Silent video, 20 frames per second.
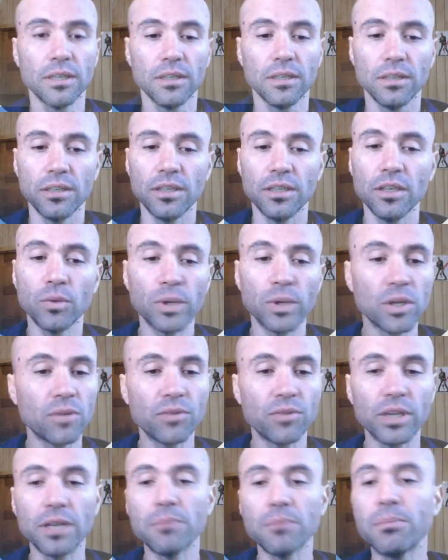Y luego
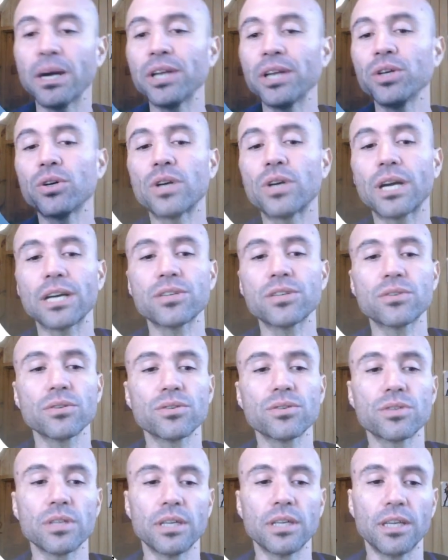vienen varios
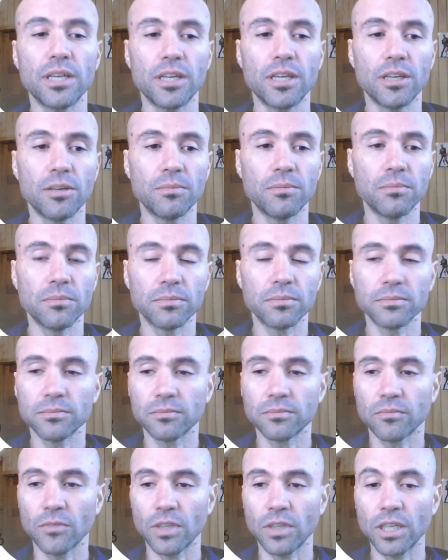casos eh,
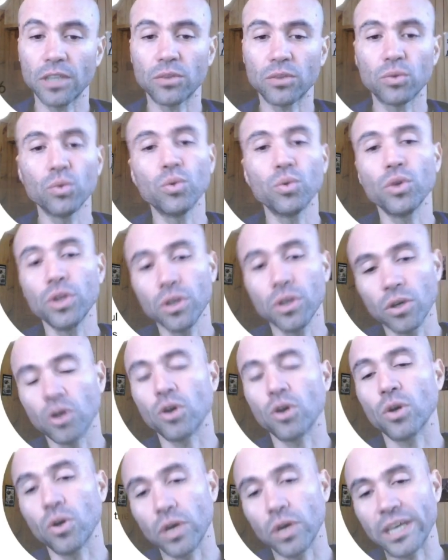de estudio
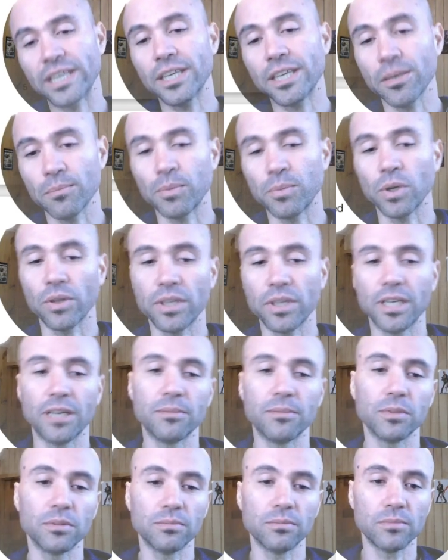o, ejemplos,
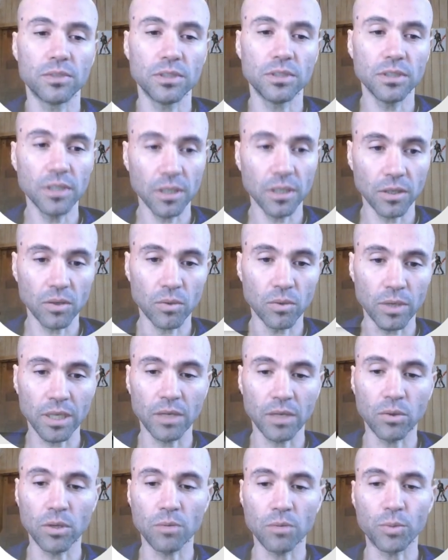digamos, en los
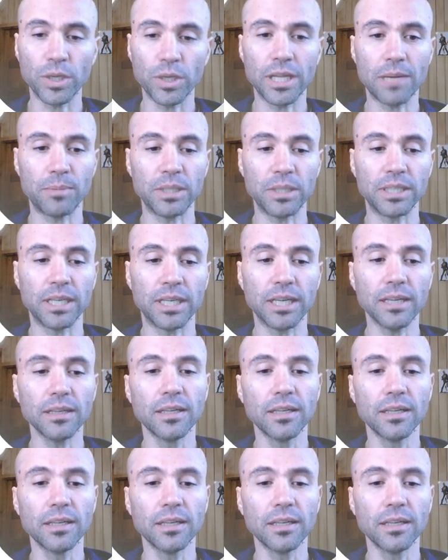cuales uno puede aplicar,